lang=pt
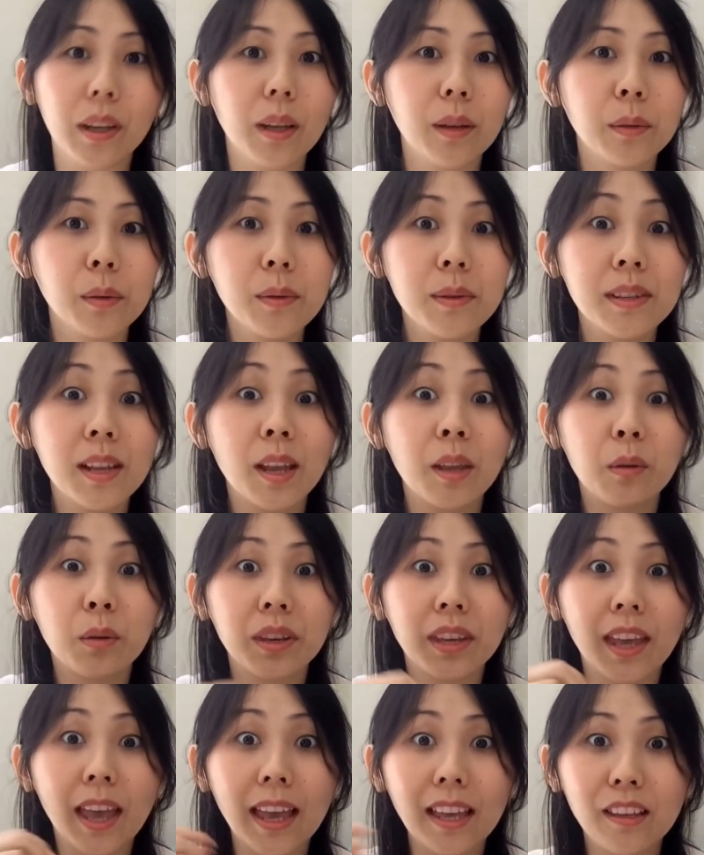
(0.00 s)
Eu não sei o
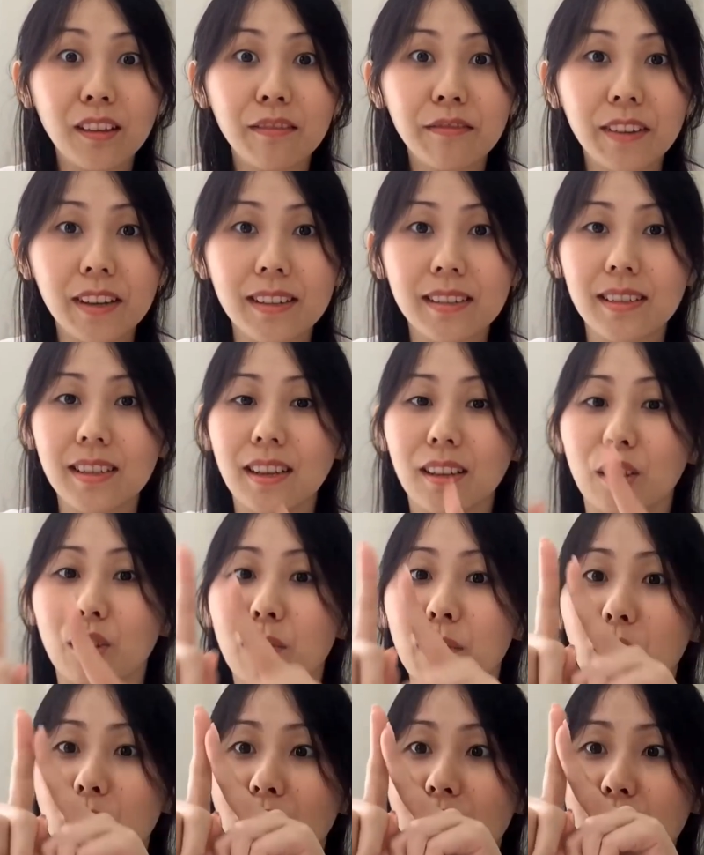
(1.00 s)
que é que eu fazia, que o
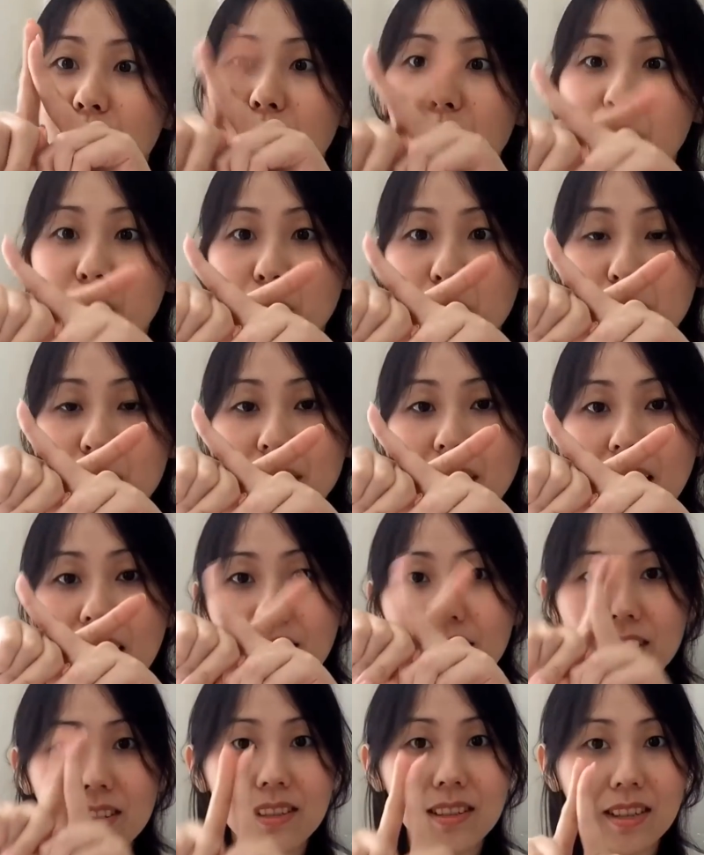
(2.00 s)
meu hashi
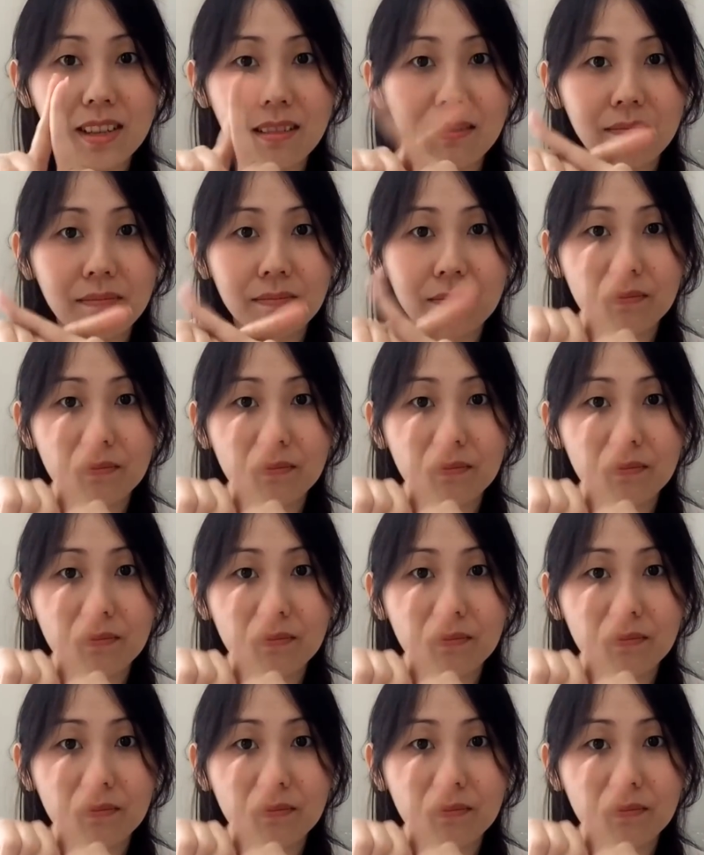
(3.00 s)
cruzava assim.